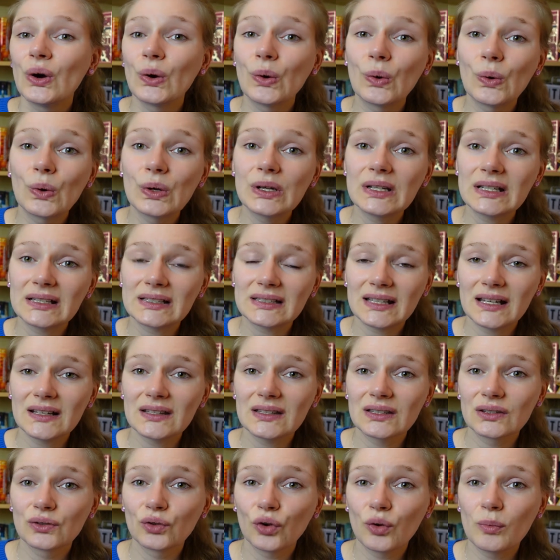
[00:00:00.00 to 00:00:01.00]
und das
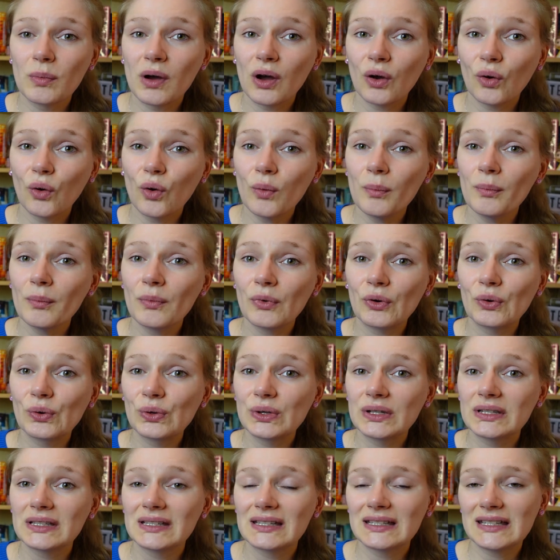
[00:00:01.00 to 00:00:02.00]
Ganze drumherum
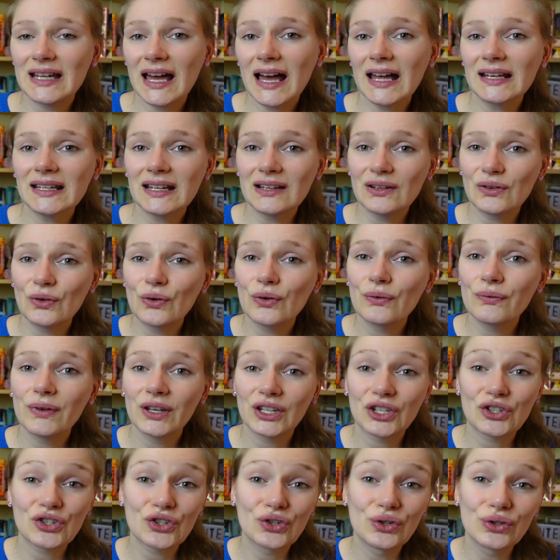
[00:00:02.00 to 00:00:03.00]
und da dann
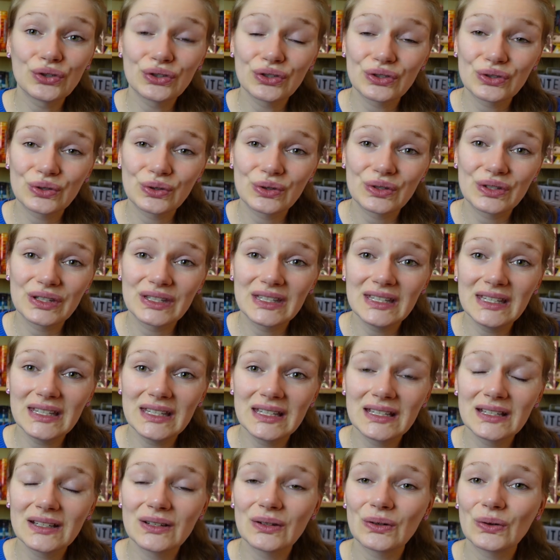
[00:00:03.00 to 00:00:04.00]
irgendwelche Schlüsse zu
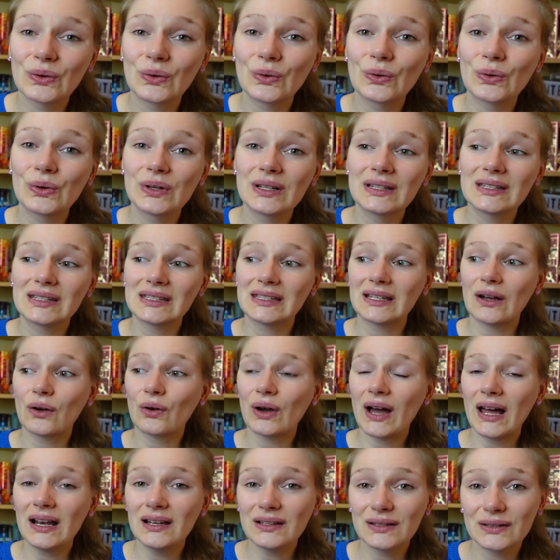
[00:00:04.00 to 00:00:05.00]
ziehen und sich
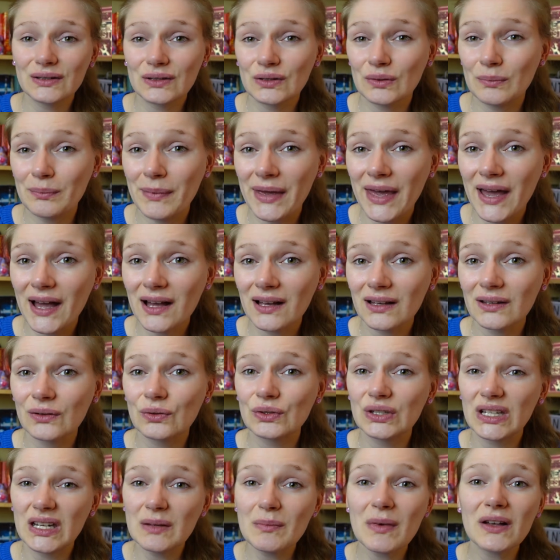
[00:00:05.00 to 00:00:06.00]
auch alles zu merken
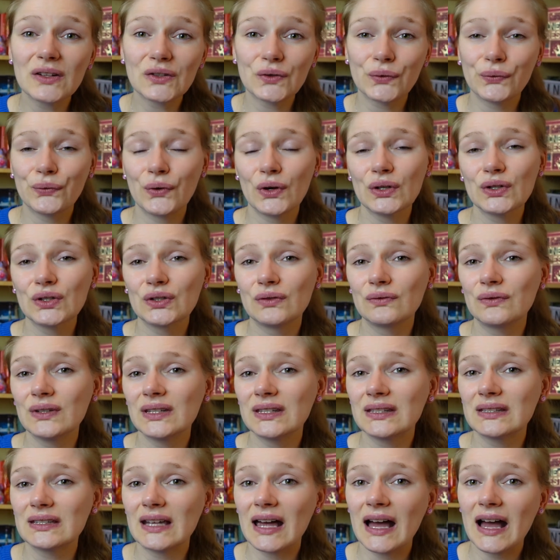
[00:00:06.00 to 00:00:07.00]
und immer sofort zu
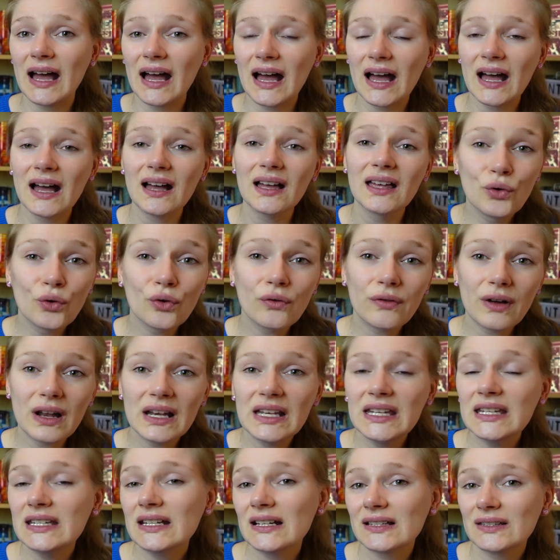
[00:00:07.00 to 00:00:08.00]
wissen, aha, Nova
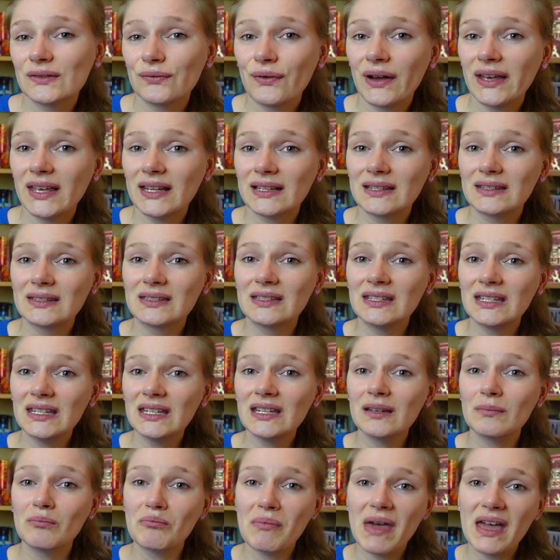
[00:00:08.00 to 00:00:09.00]
Lee, das war jetzt
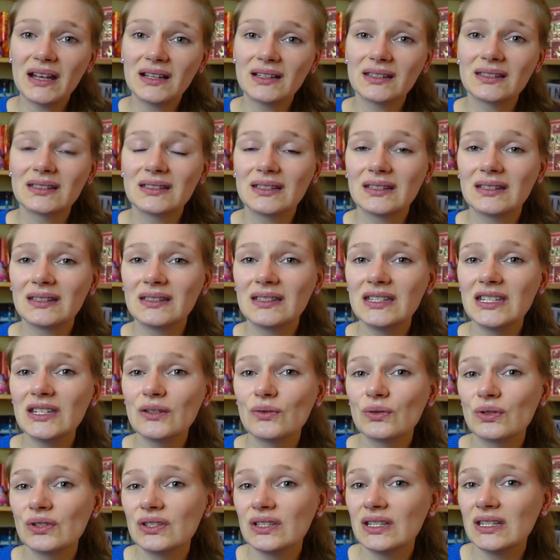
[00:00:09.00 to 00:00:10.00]
die, Madison ist die
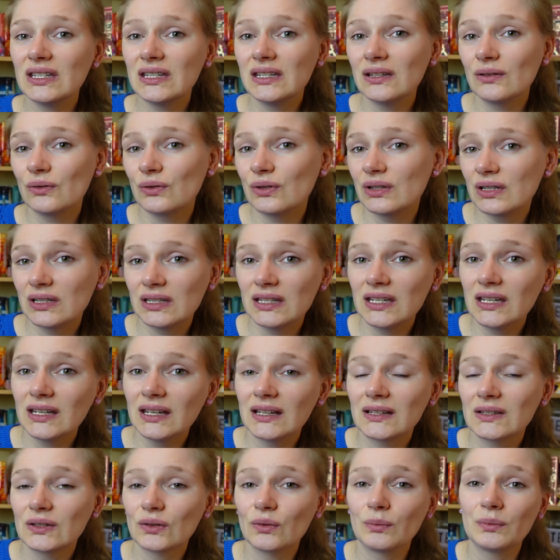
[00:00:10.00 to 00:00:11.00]
und die und hier
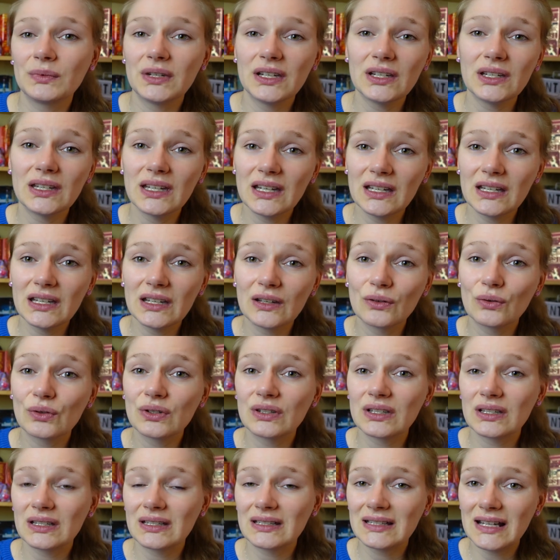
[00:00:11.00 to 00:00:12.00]
geht es um denjenigen
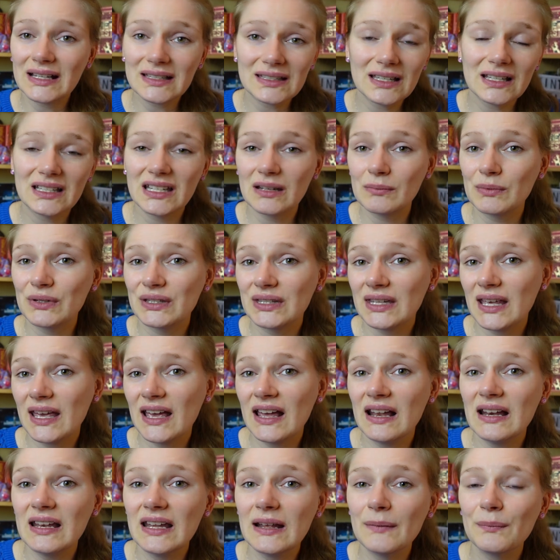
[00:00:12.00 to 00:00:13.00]
und das hat er bisher
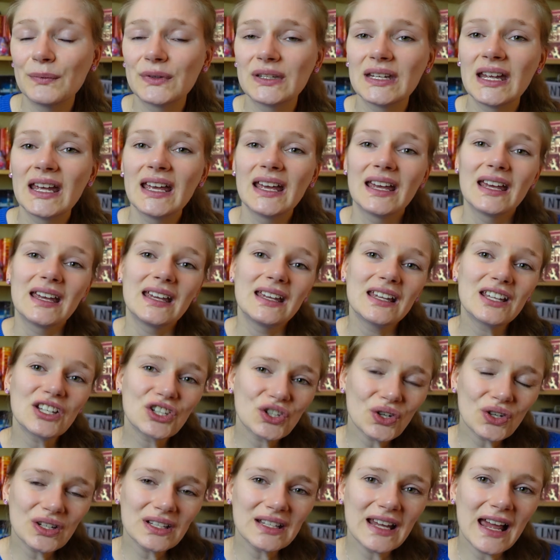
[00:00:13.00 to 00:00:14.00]
erlebt,
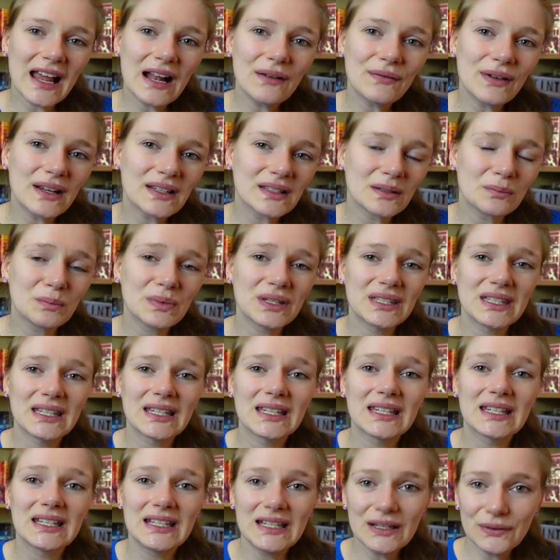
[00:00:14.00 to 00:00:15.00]
ist schon teilweise ein
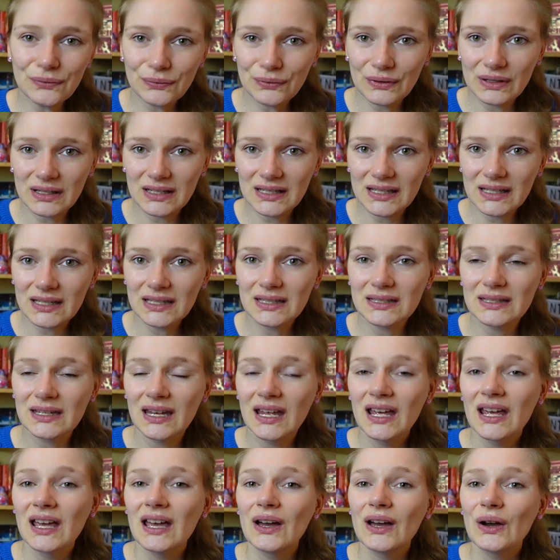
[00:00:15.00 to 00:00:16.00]
bisschen knifflig
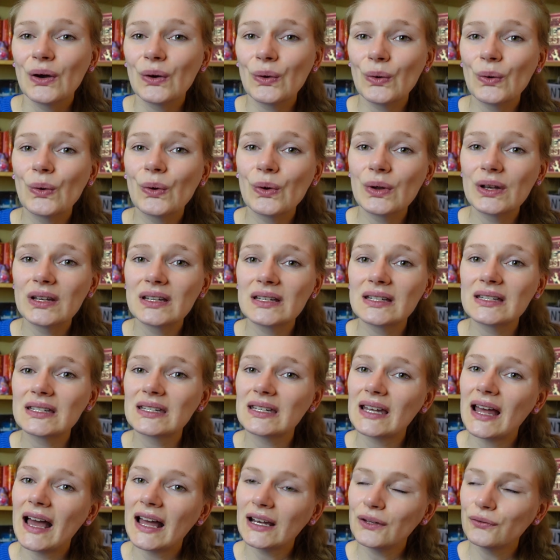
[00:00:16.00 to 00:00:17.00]

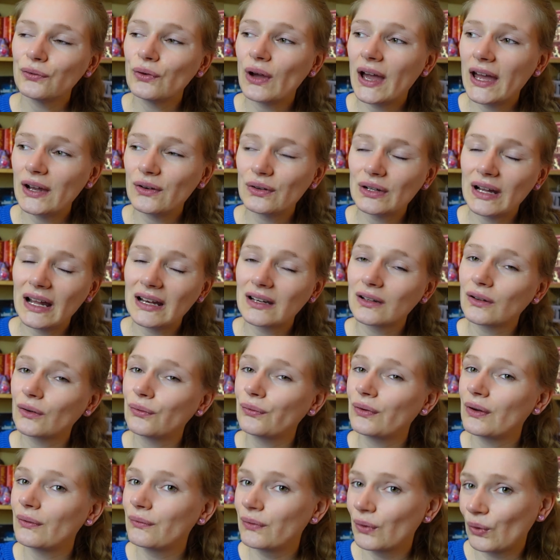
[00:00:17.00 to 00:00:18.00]
und hat für ein oder andere
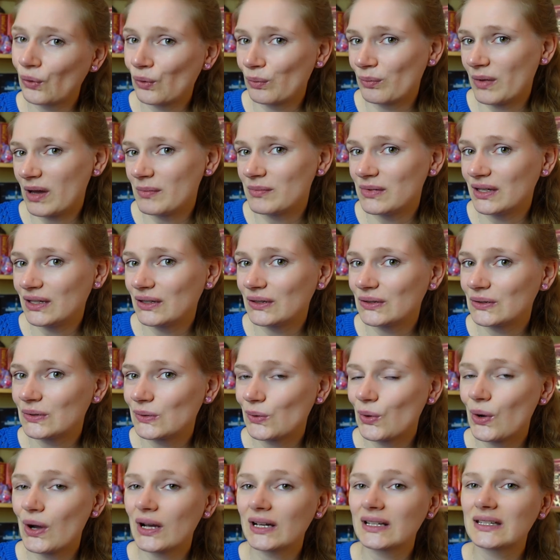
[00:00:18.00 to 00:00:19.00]
Verwirrung bei mir
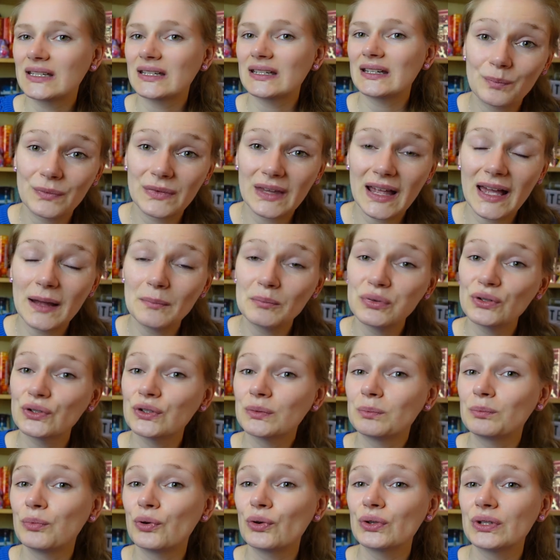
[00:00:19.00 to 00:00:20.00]
gesorgt. Ein
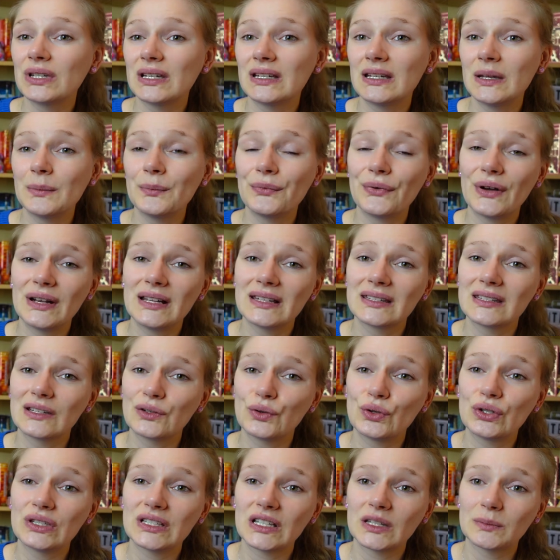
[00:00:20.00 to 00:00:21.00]
Pluspunkt in dem Fall ist
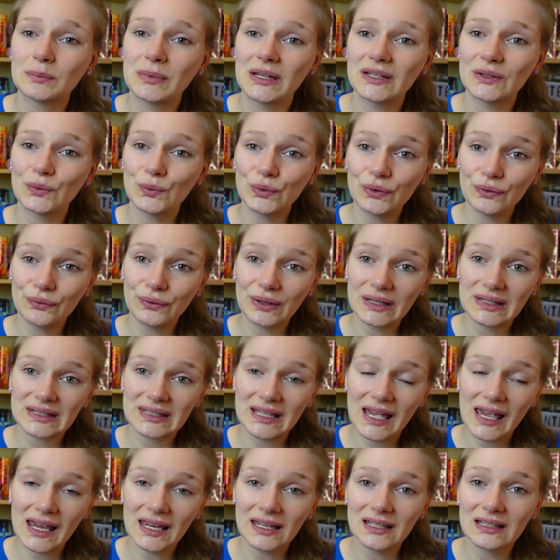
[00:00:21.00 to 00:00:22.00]
natürlich das
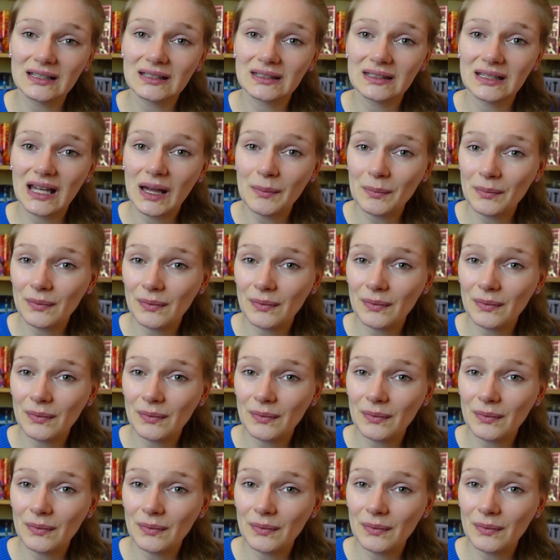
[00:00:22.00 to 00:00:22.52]
Personenverzeichnis am